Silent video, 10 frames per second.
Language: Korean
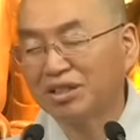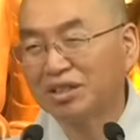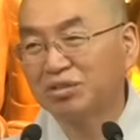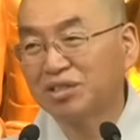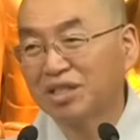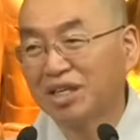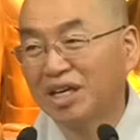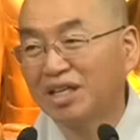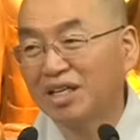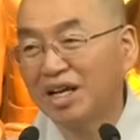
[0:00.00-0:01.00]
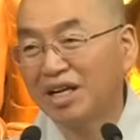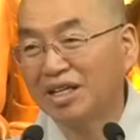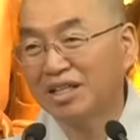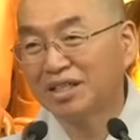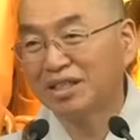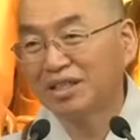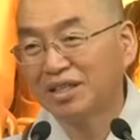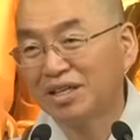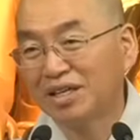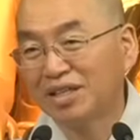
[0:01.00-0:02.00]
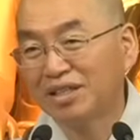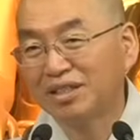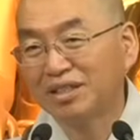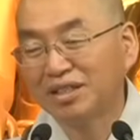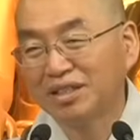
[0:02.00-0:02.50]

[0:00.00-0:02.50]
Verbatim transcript: 신고식을 했든 안 했든. 어.